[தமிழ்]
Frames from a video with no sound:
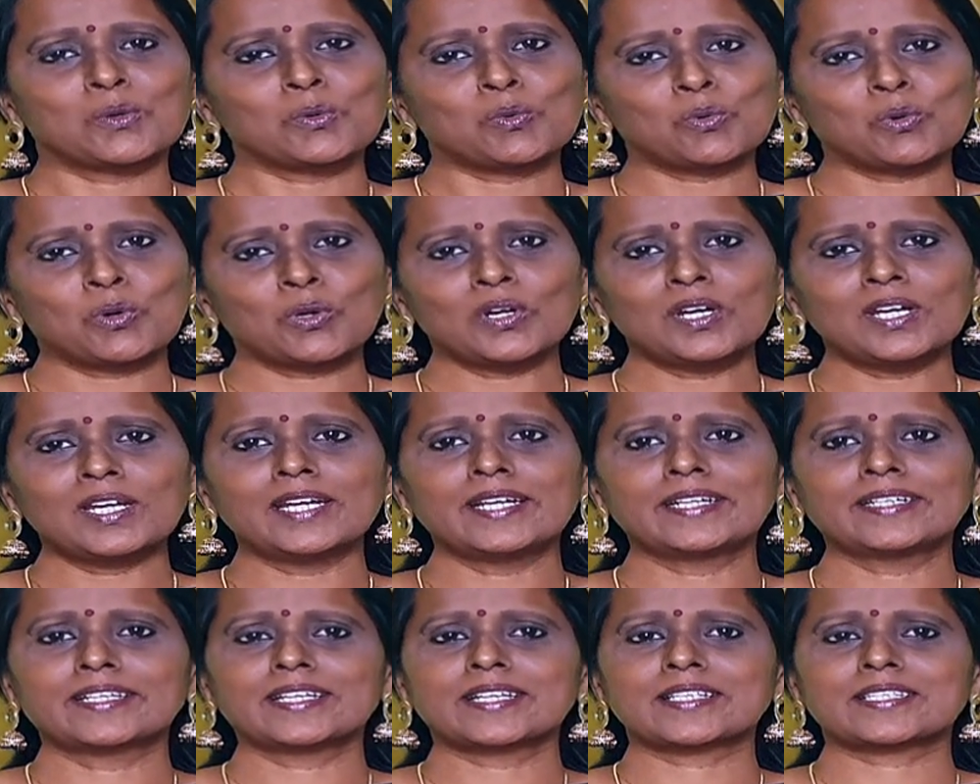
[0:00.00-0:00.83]
ஒரு
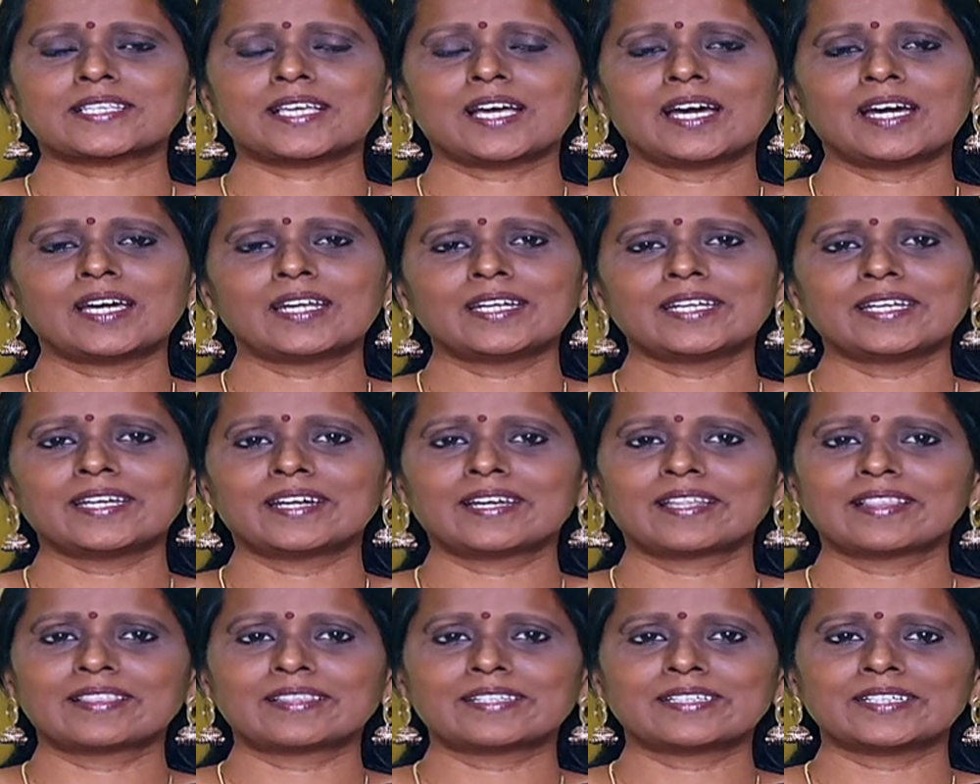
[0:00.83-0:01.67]
லிட்டர் சாறு
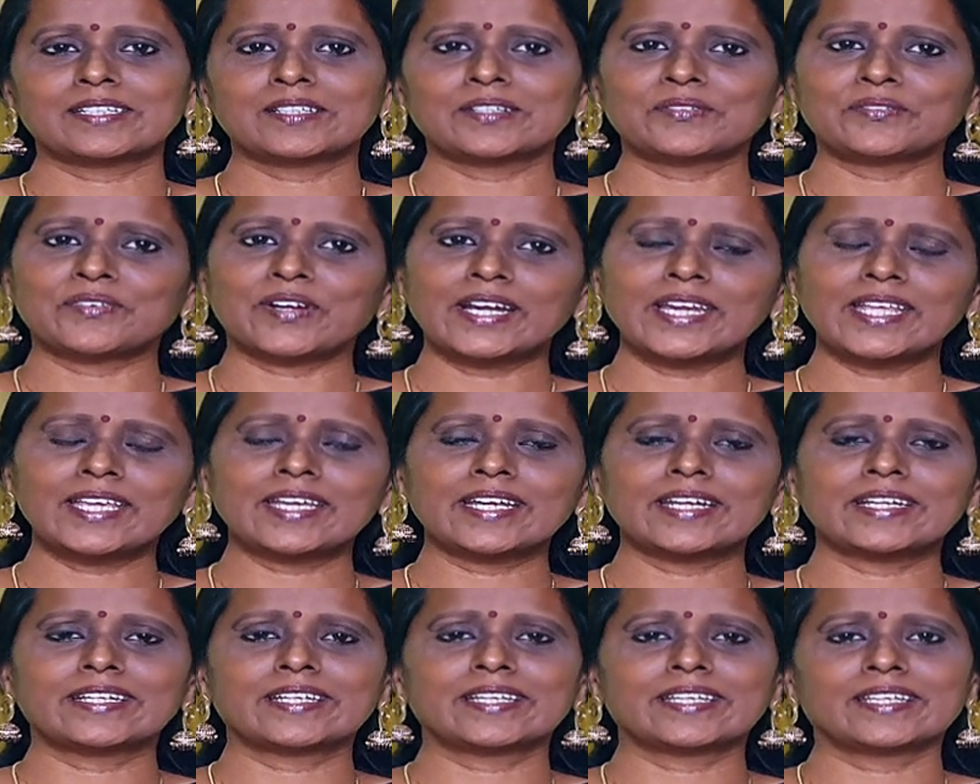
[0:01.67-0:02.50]
எடுத்து
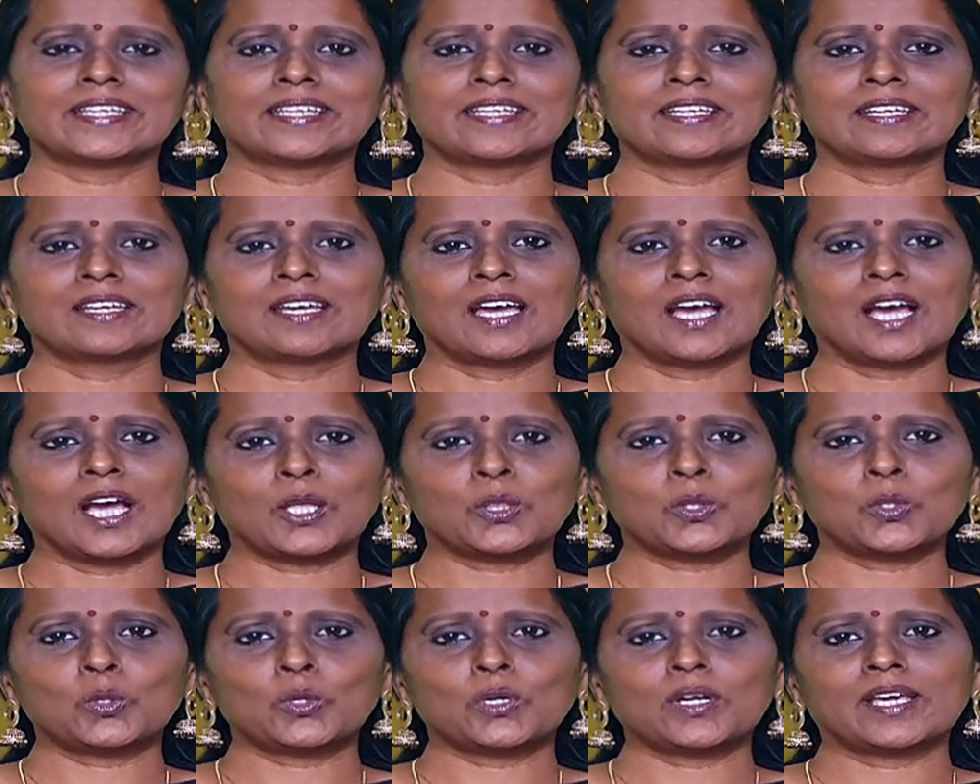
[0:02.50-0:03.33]
வடிகட்டி
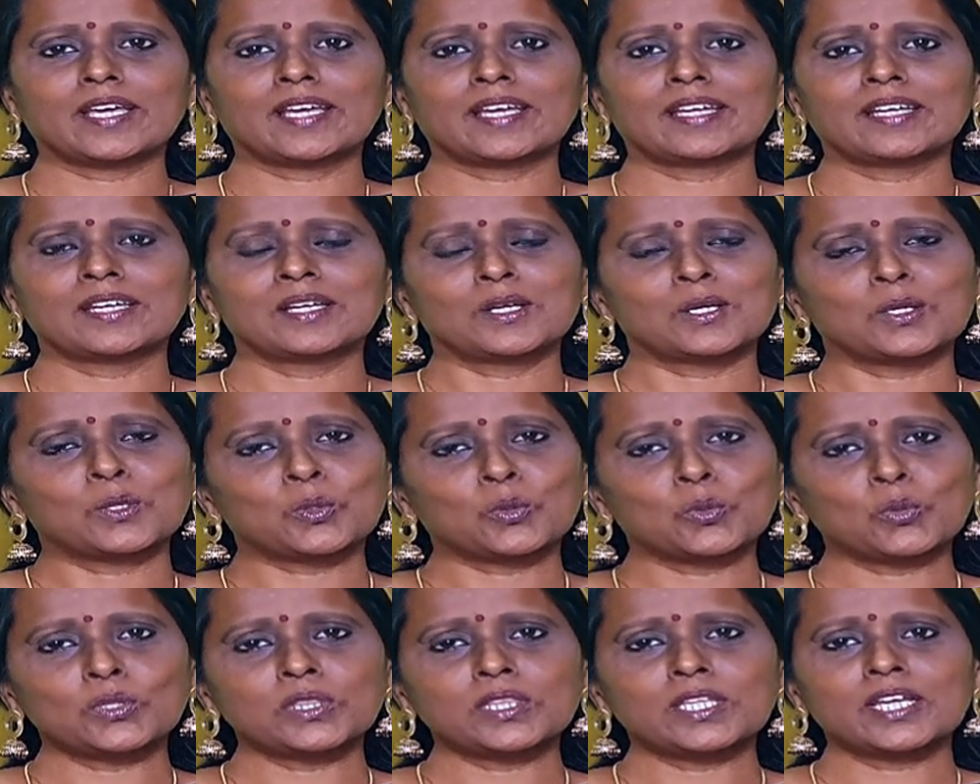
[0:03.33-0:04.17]
அதோட
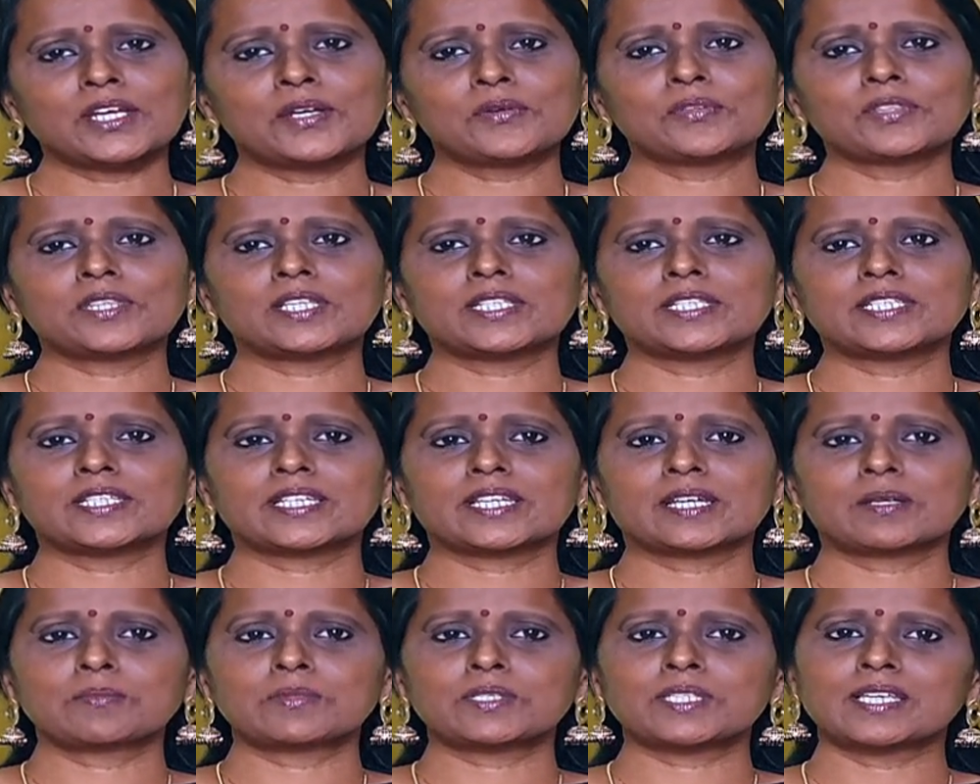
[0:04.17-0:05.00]
நூற்றி எழுபத்தஞ்சு
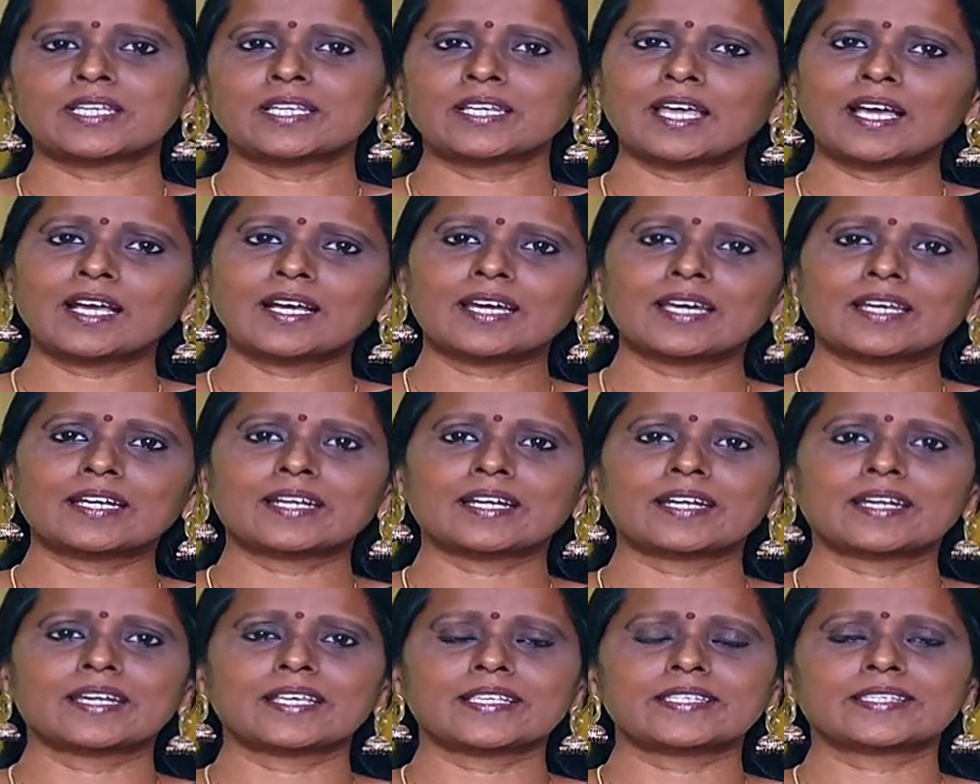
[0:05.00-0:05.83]
கிராம் சீனா
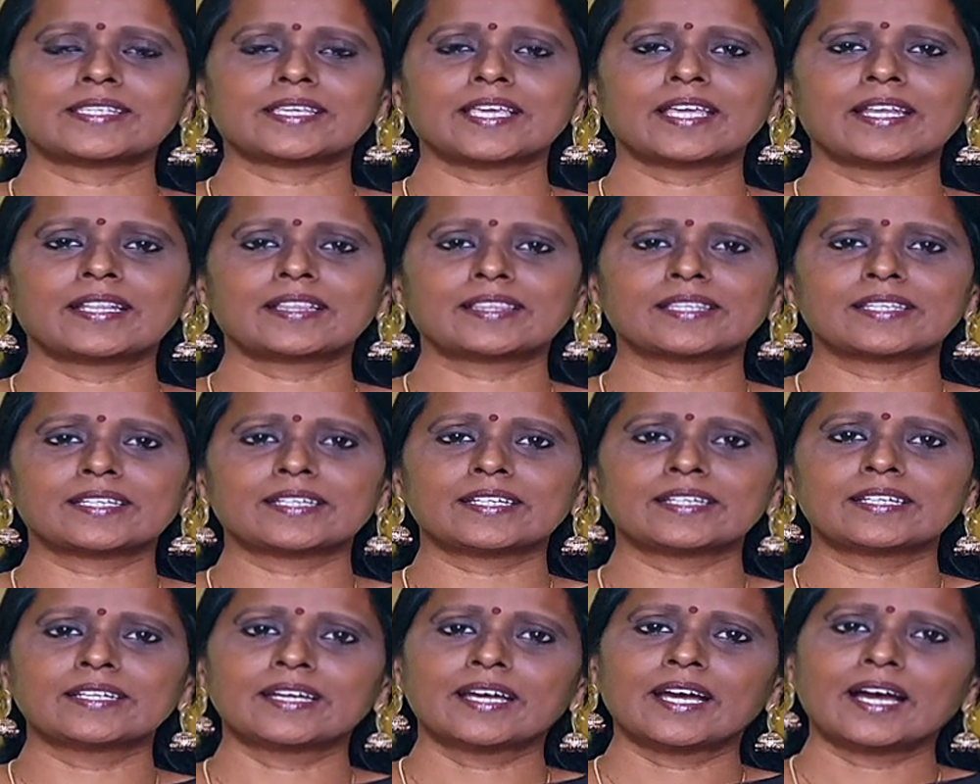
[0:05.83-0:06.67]
கற்கண்டை சேர்த்து
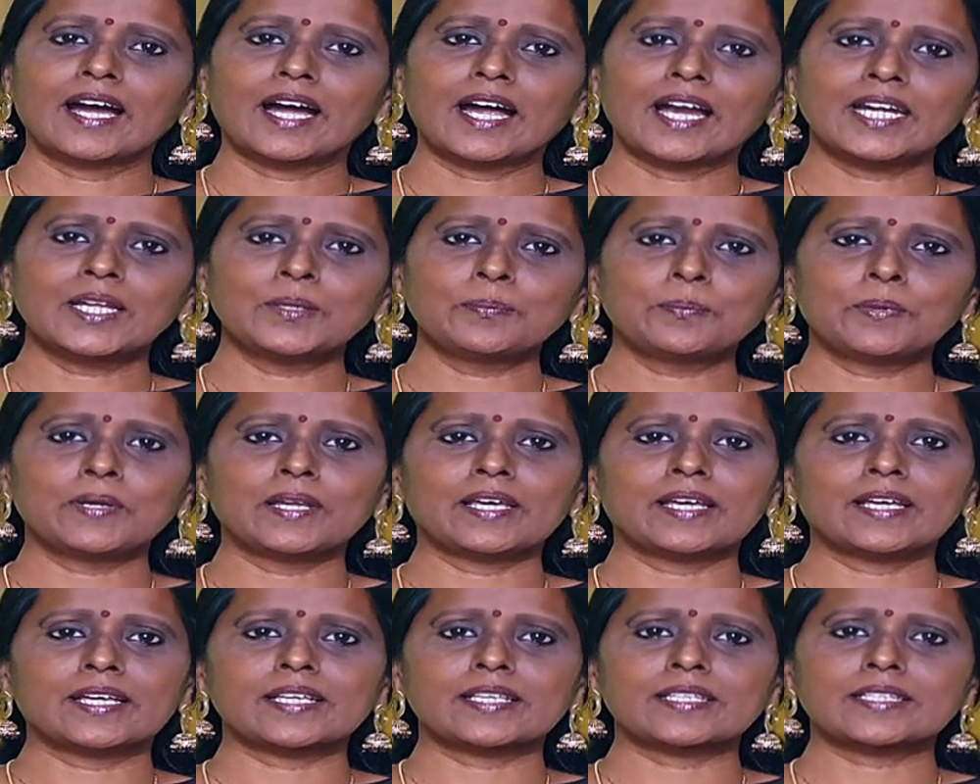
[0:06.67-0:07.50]
அடுப்பில்
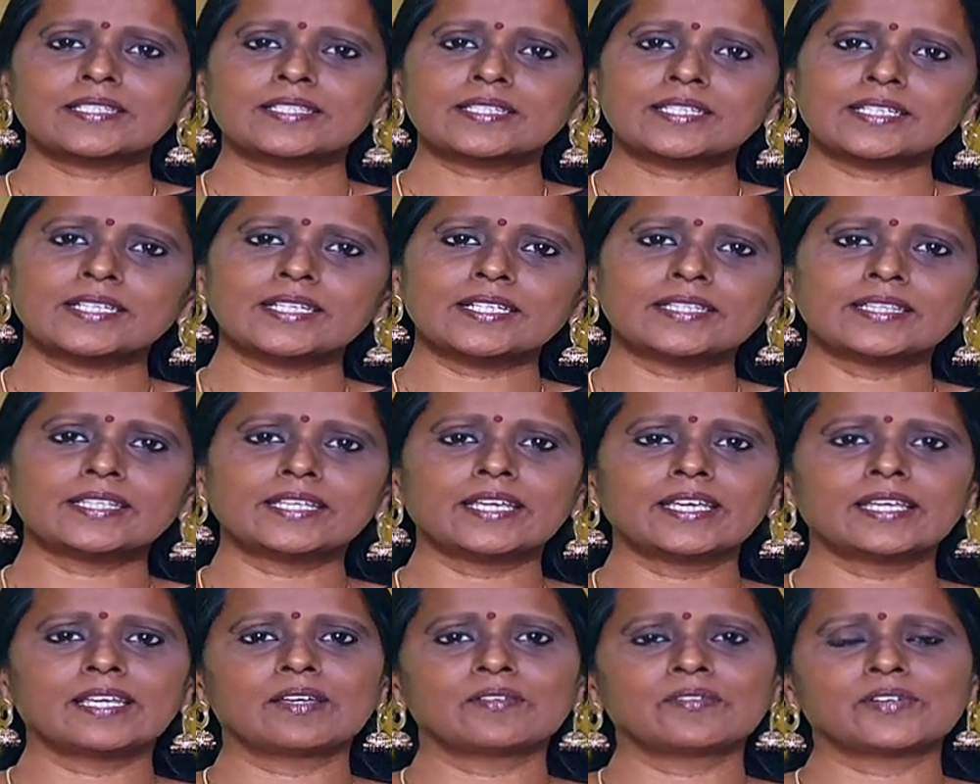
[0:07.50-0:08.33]
சிறு
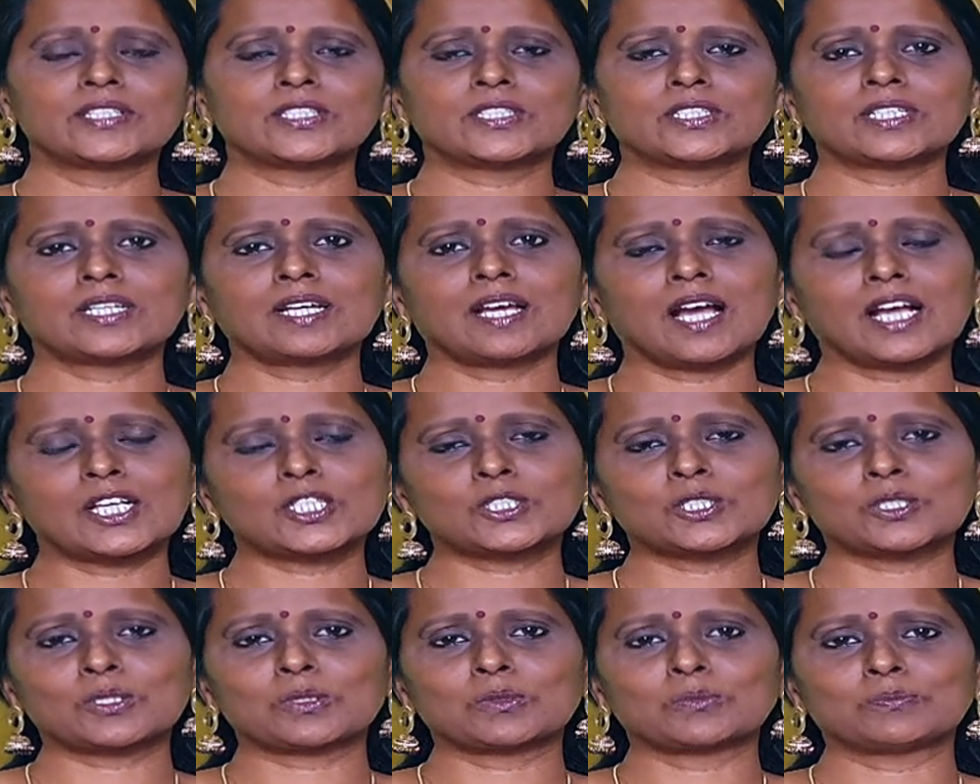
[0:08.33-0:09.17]
தீயில வச்சு
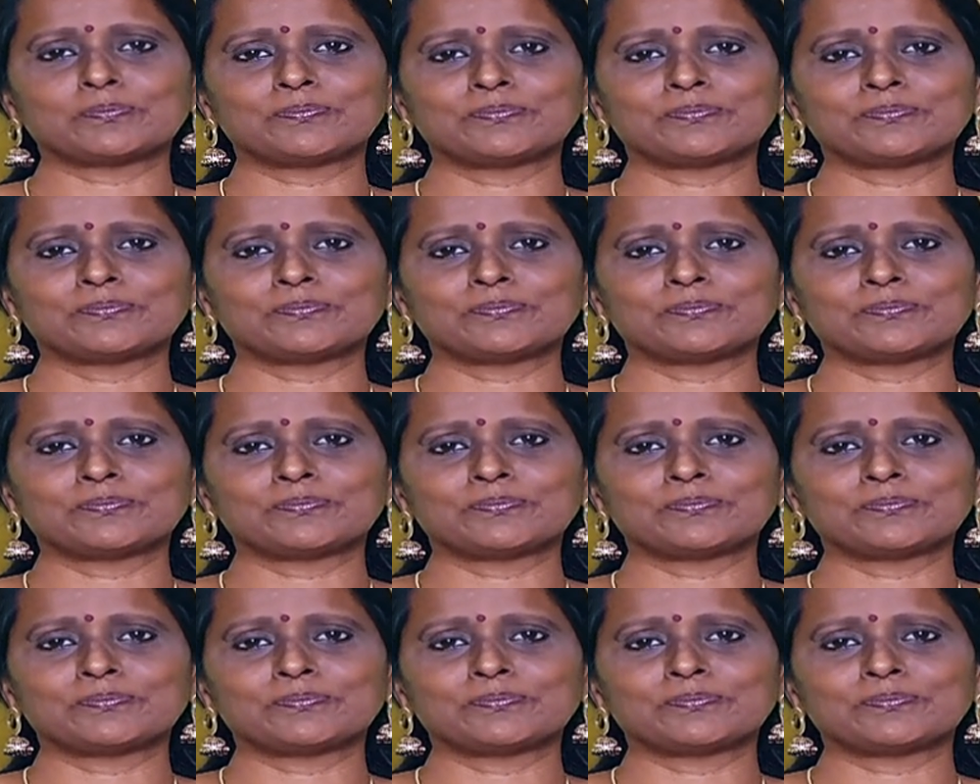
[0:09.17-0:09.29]
காய்ச்சணும்